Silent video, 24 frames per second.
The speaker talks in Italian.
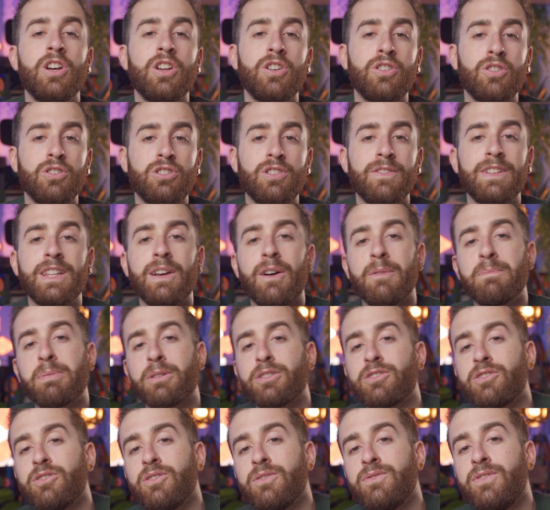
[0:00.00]
Noi ci vediamo al
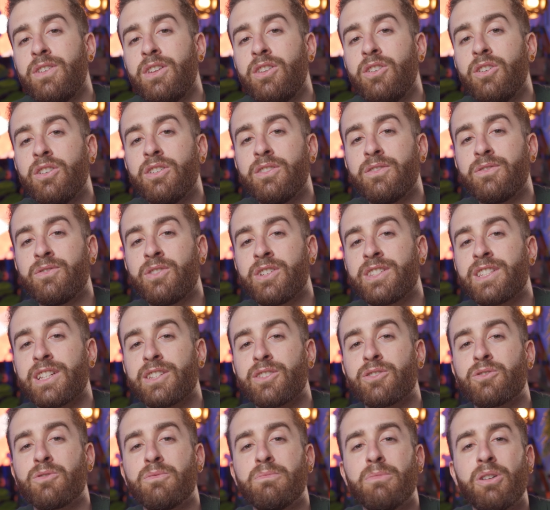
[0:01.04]
prossimo video, voi state
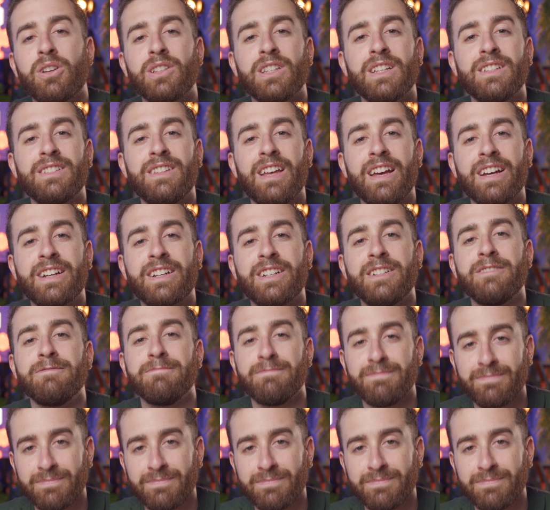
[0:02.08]
su Morden Tech,